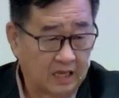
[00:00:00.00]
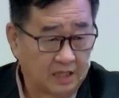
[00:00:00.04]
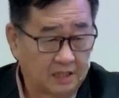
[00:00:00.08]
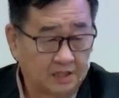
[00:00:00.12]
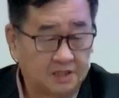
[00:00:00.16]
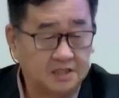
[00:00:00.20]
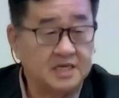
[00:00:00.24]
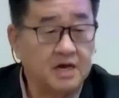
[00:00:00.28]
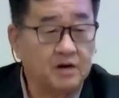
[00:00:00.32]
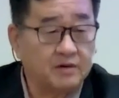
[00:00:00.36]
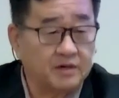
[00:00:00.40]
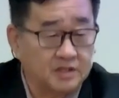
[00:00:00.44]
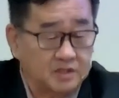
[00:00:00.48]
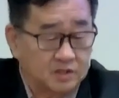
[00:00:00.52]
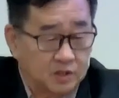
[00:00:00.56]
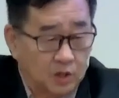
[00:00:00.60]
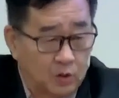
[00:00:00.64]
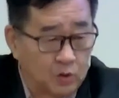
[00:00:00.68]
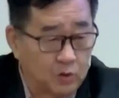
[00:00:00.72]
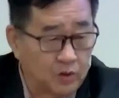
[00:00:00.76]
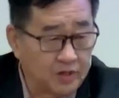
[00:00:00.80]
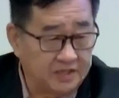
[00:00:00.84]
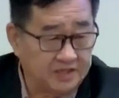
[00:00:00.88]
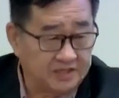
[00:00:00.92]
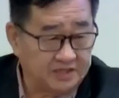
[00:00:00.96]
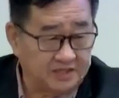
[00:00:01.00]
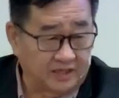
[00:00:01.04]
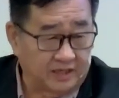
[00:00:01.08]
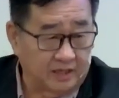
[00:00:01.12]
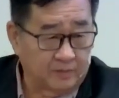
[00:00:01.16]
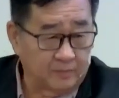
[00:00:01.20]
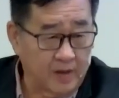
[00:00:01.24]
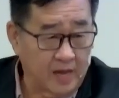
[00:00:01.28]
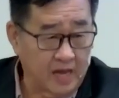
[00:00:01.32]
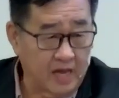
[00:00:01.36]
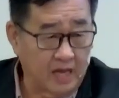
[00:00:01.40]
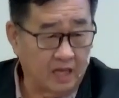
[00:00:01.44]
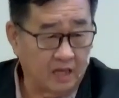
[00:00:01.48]
叫的时候会醒
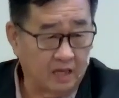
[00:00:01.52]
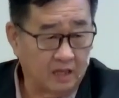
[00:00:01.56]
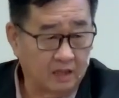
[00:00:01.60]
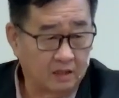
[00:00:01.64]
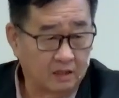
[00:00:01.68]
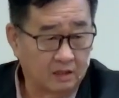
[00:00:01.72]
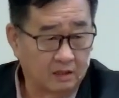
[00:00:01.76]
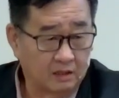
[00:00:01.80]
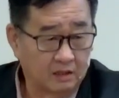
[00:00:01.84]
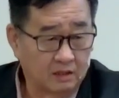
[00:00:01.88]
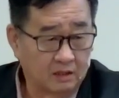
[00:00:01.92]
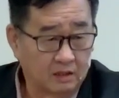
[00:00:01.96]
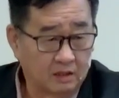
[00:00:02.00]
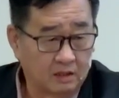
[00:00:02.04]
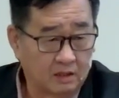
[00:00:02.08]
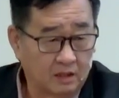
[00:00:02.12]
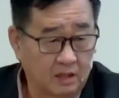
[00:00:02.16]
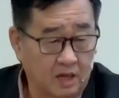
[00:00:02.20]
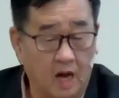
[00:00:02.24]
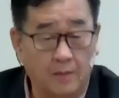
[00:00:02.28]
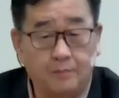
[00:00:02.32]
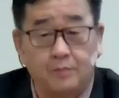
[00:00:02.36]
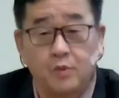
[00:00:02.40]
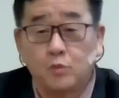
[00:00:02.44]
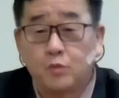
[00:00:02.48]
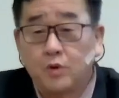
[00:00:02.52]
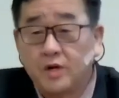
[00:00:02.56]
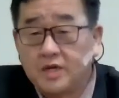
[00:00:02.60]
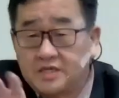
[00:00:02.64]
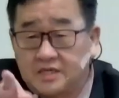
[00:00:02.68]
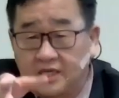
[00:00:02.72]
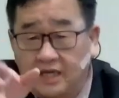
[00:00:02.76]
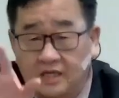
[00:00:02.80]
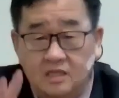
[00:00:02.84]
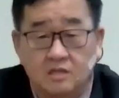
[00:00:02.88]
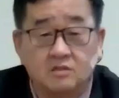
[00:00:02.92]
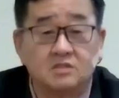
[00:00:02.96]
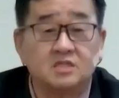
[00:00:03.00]
吗？啊，不会
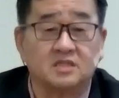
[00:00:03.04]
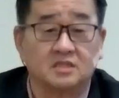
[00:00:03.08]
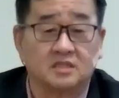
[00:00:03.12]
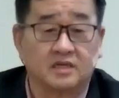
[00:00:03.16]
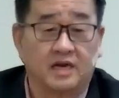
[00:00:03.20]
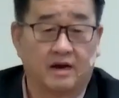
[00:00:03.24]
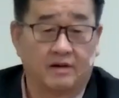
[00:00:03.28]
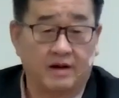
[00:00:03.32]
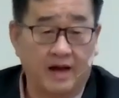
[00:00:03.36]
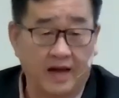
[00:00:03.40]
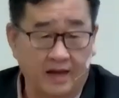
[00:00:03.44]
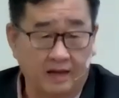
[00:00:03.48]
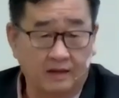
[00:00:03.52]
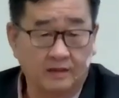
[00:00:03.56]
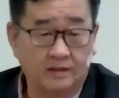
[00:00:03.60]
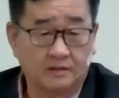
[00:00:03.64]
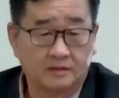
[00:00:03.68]
醒就死了哈！